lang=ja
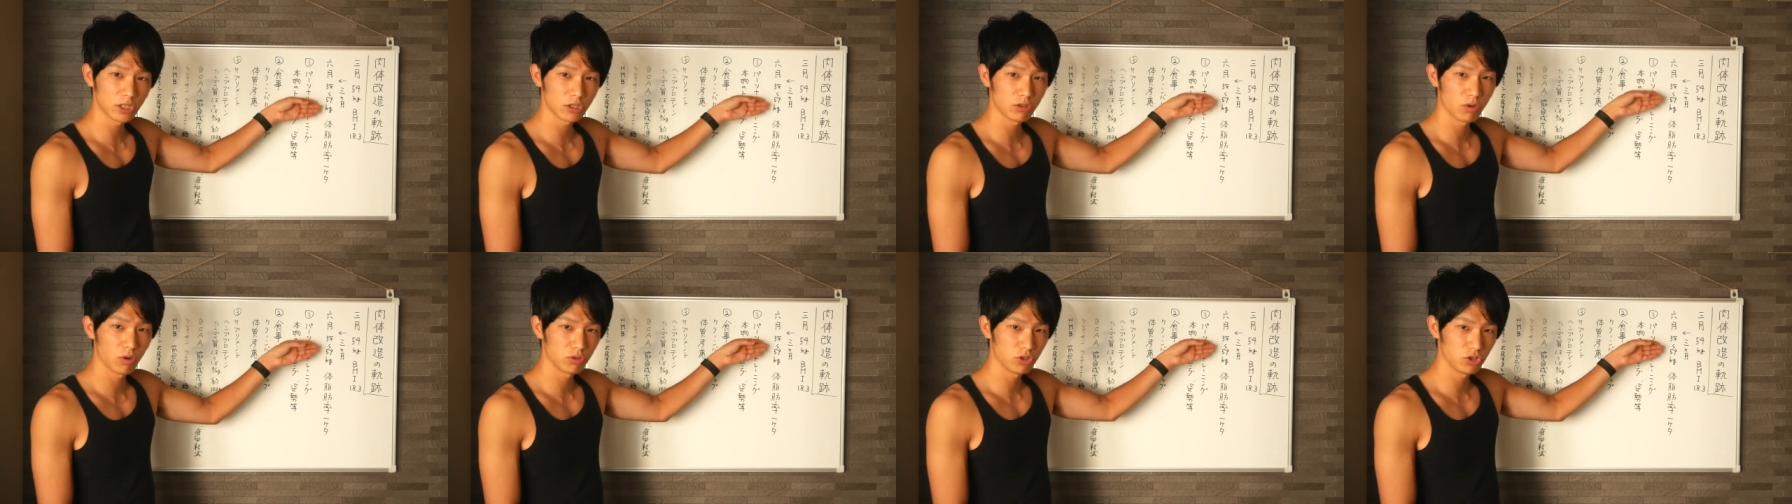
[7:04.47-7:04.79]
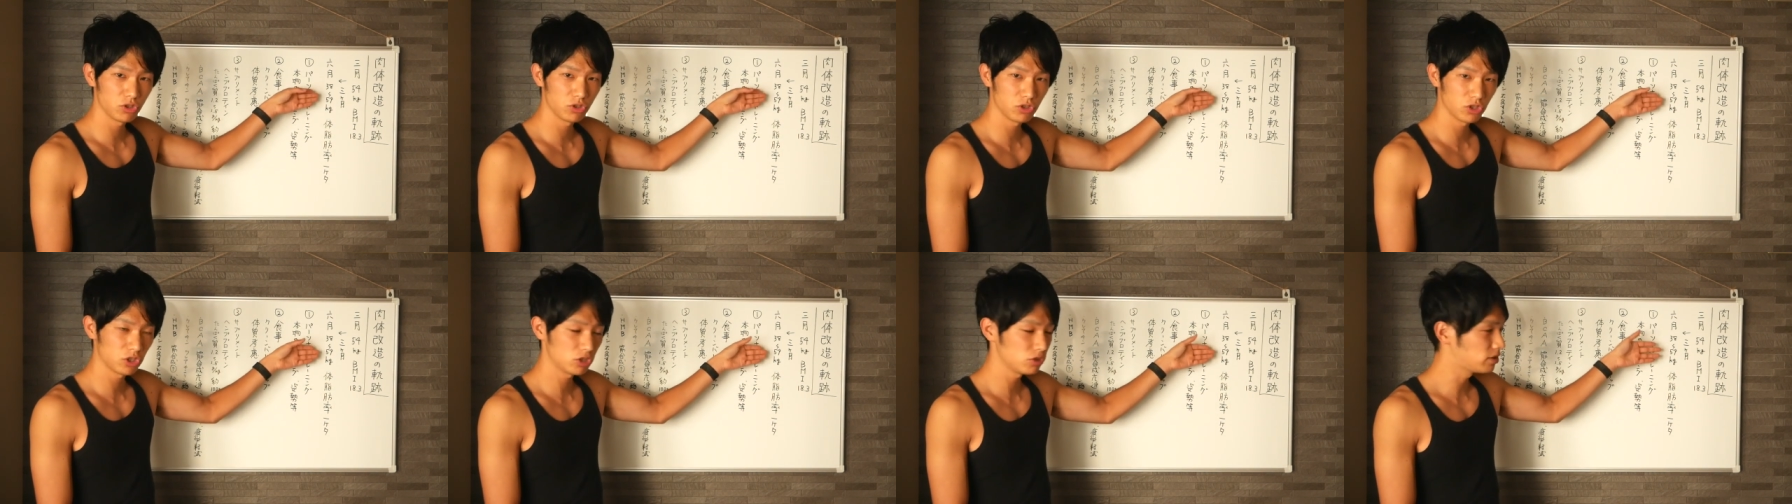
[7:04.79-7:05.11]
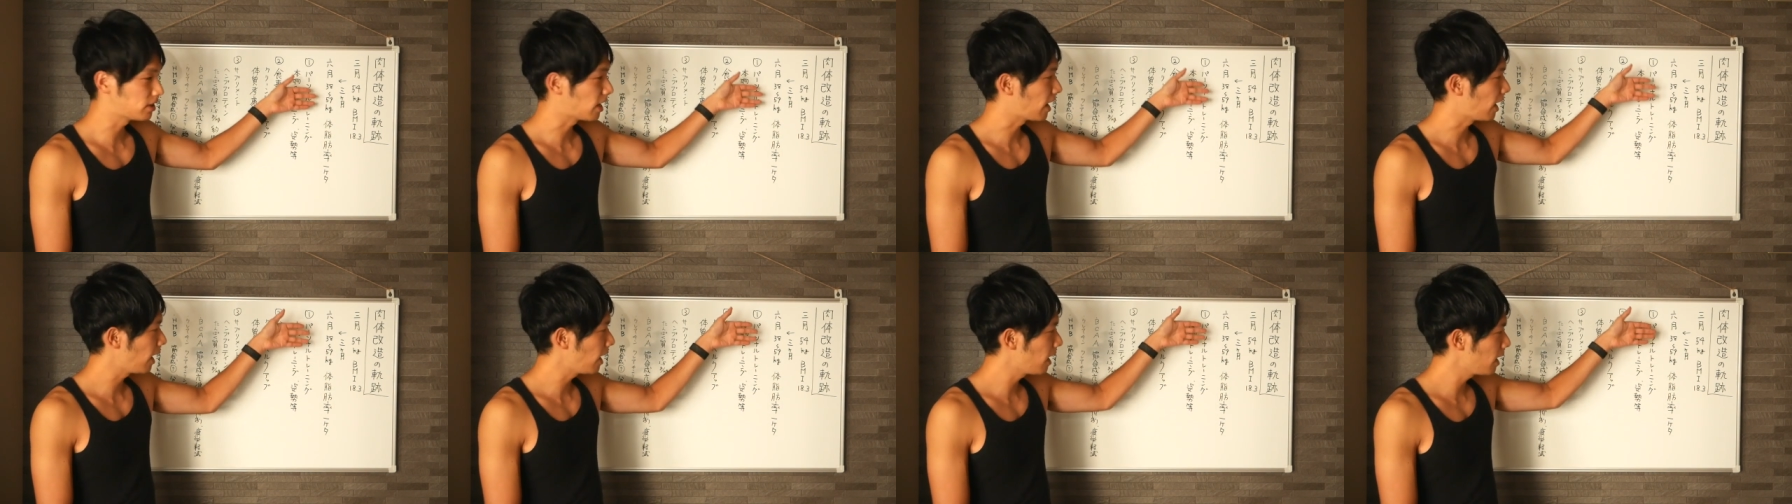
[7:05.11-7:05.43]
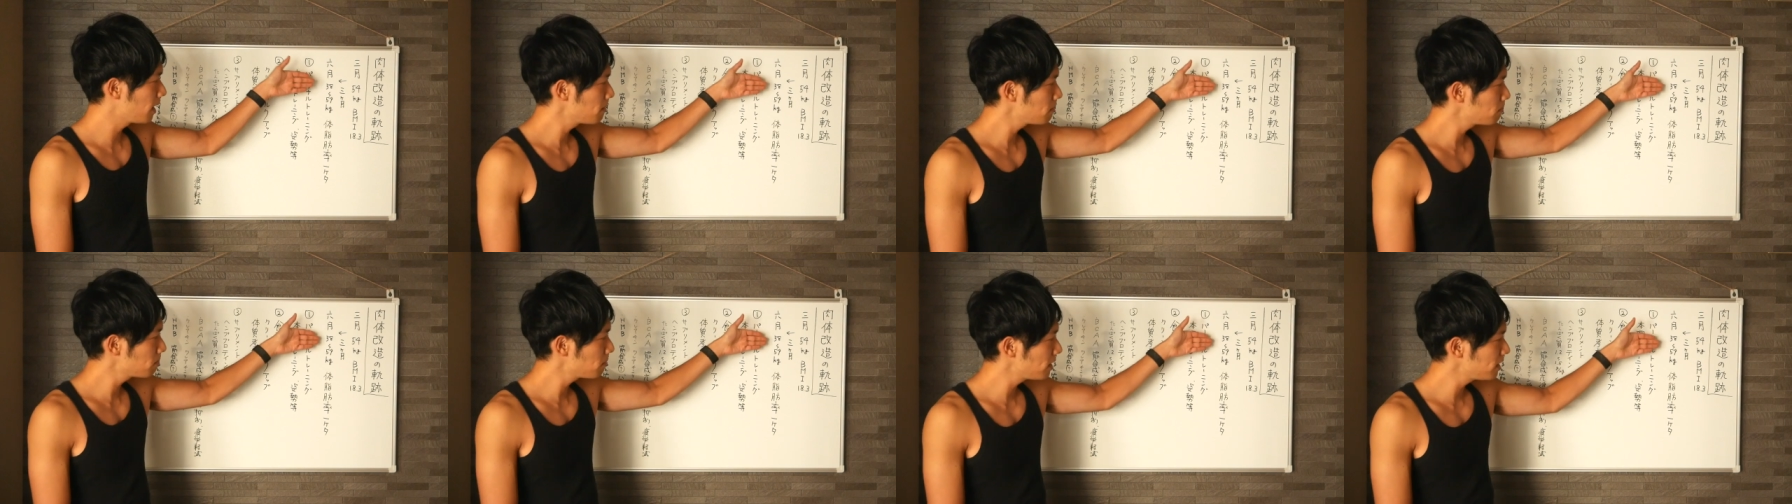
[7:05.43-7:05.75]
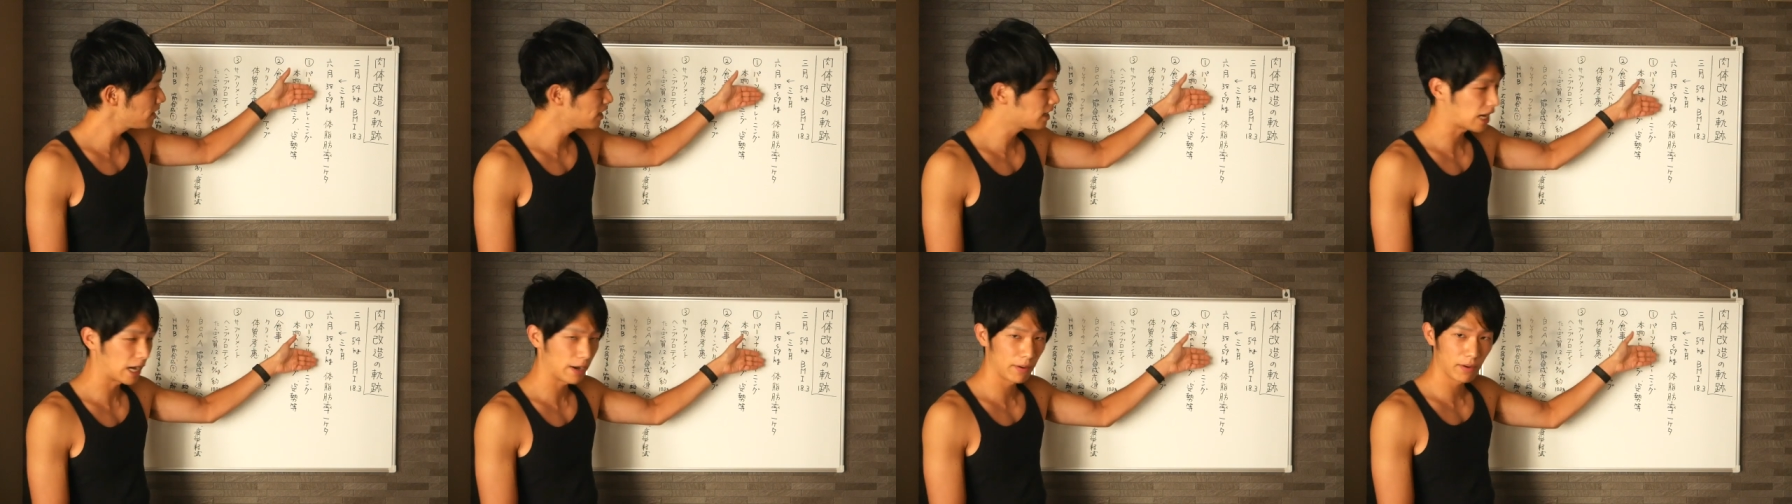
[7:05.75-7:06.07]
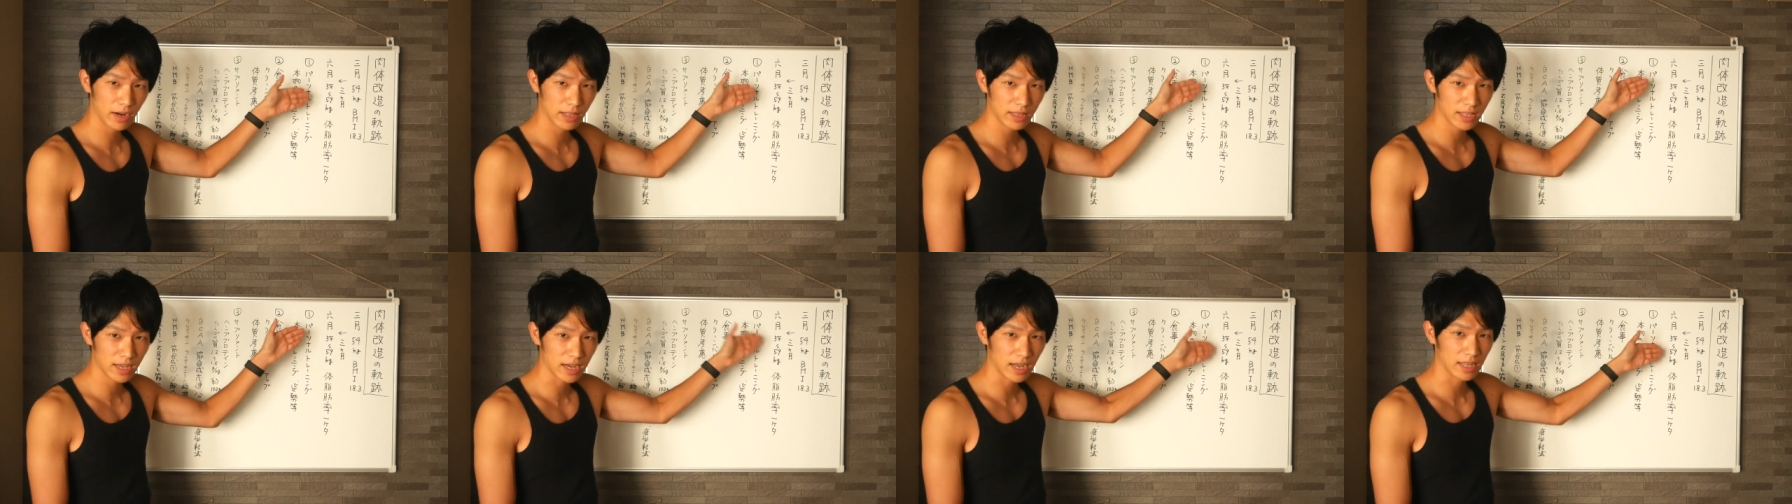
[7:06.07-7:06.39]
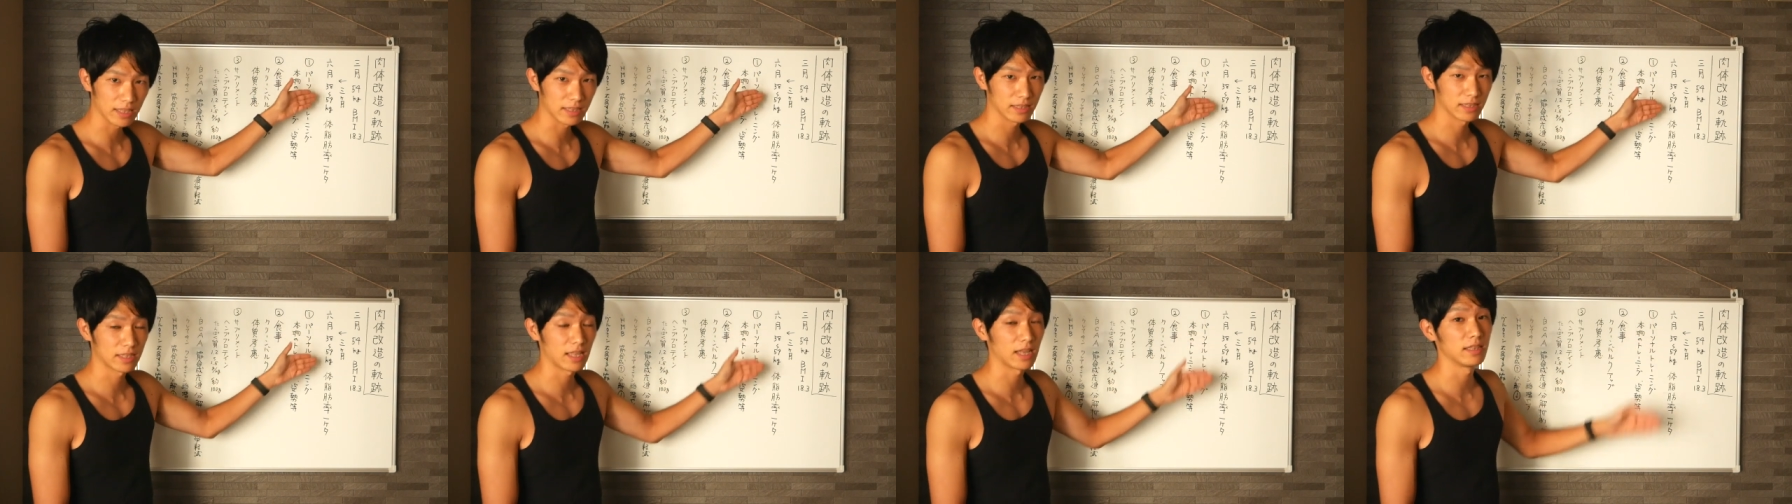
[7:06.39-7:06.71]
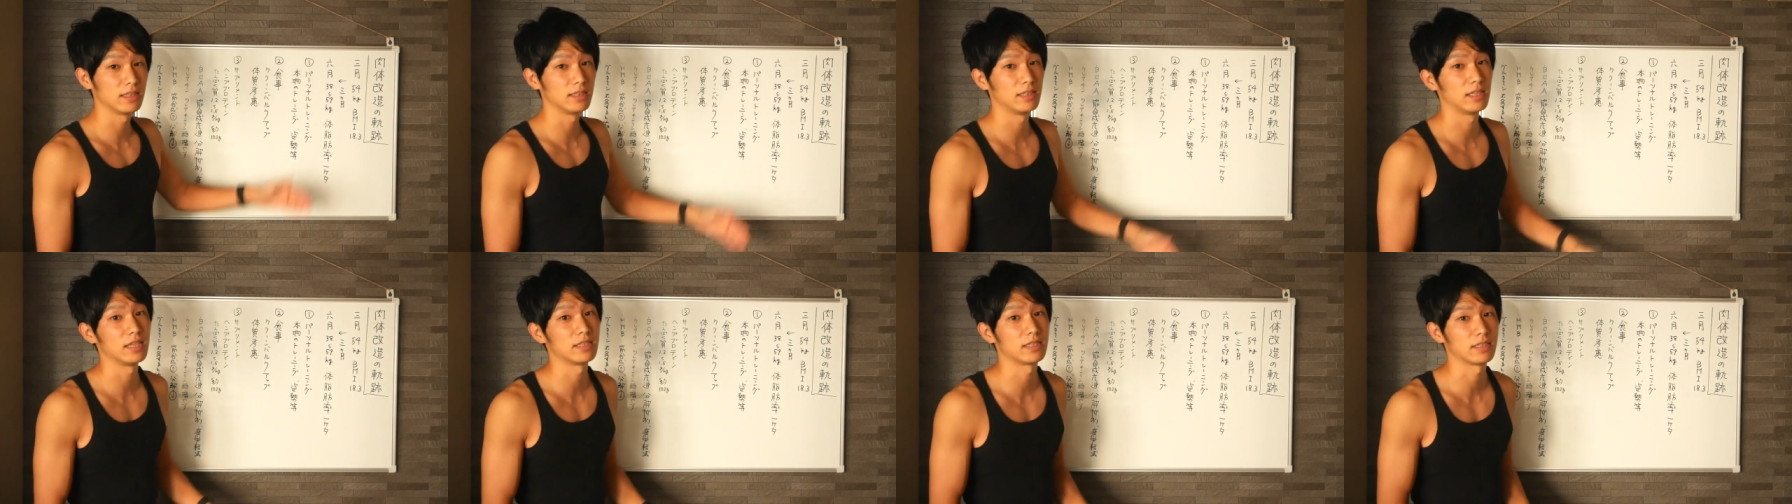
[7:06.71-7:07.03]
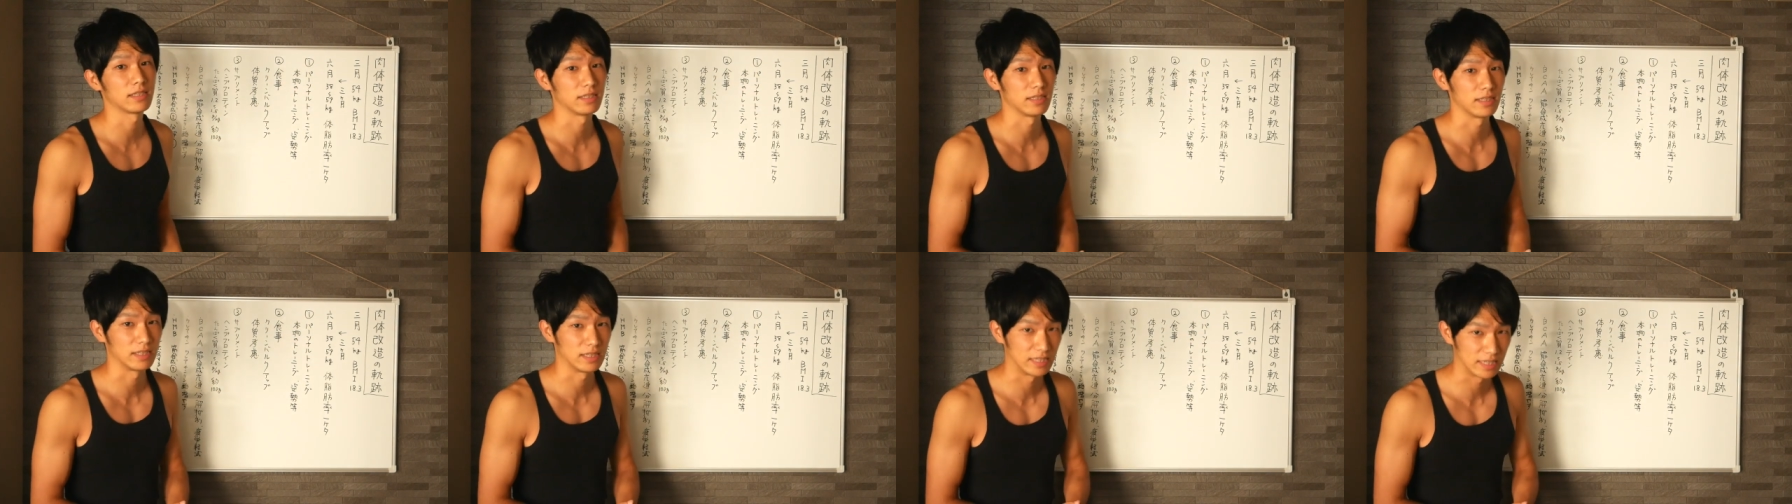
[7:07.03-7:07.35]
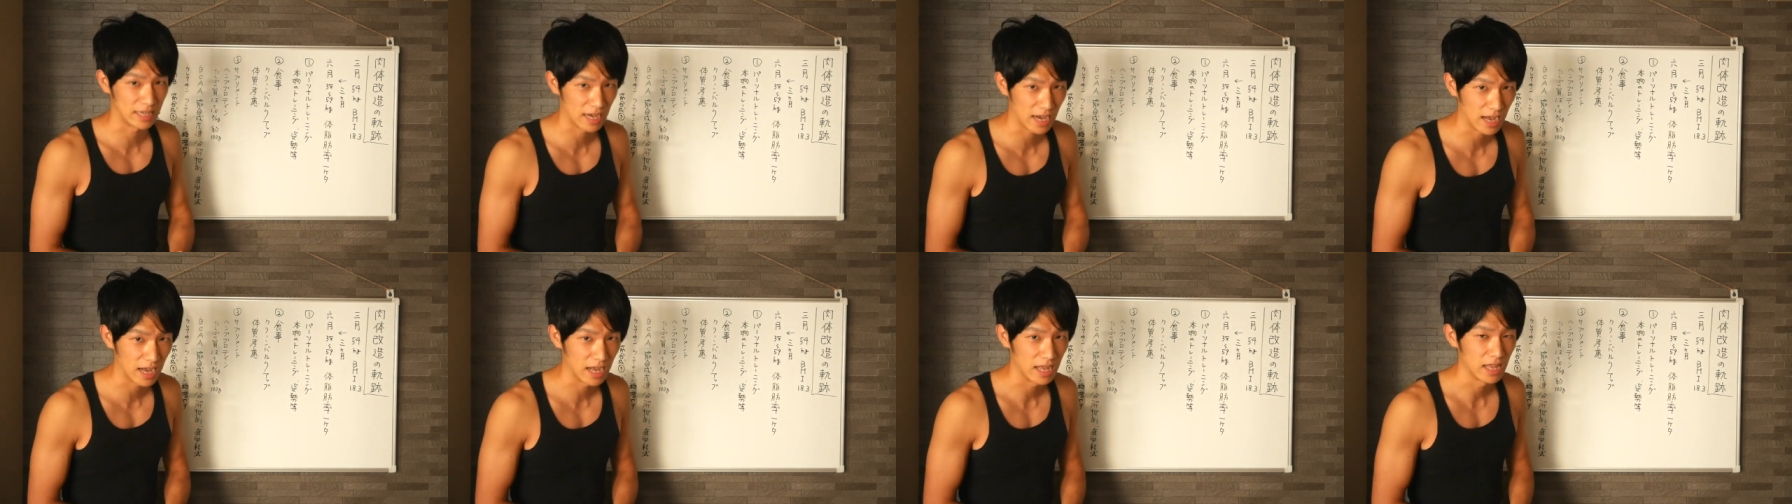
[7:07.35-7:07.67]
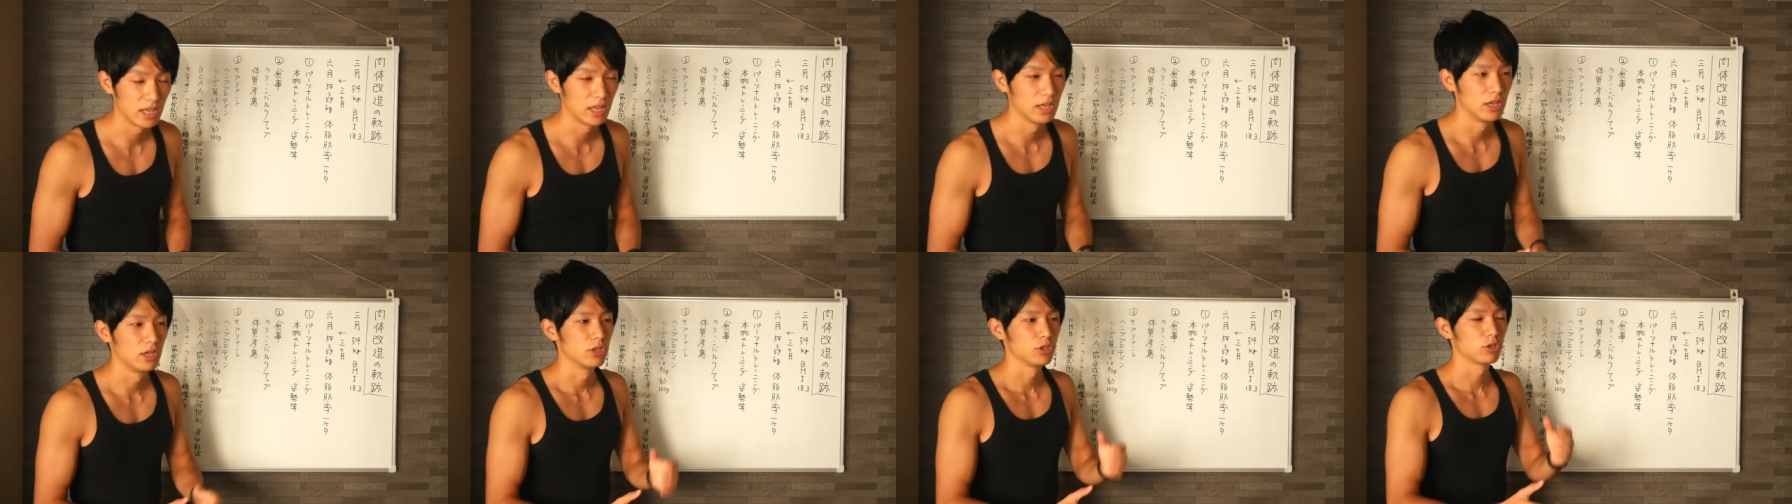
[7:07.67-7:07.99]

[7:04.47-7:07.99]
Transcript: 59であんまり変わらなかったんですが、